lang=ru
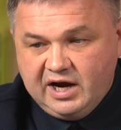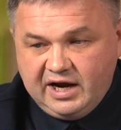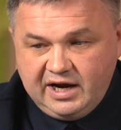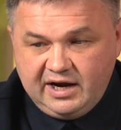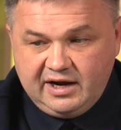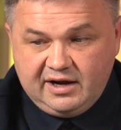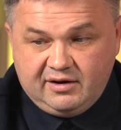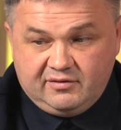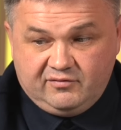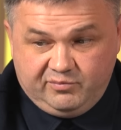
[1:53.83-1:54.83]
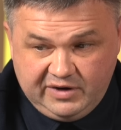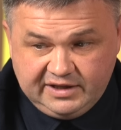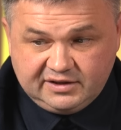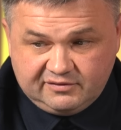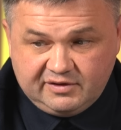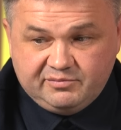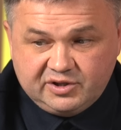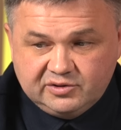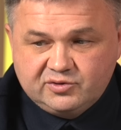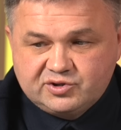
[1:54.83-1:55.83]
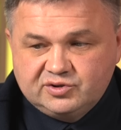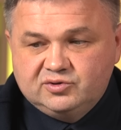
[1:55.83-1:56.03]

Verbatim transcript: а в банках вам предложат